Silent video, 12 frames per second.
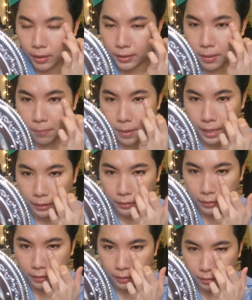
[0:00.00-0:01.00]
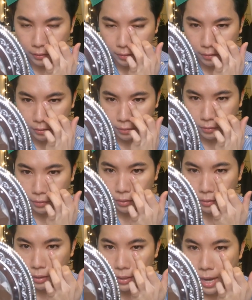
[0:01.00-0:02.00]
สัมผัส
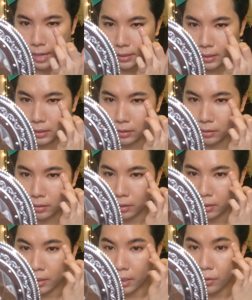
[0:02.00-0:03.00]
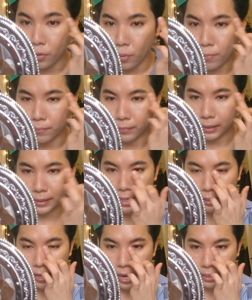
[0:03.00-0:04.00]
ที่ได้คือเนื้อนุ่มเกลี่ย
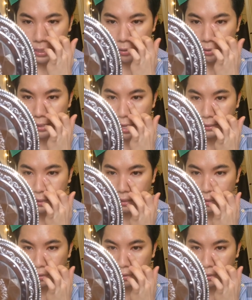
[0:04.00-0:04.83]
ง่ายและค่อนข้างจะ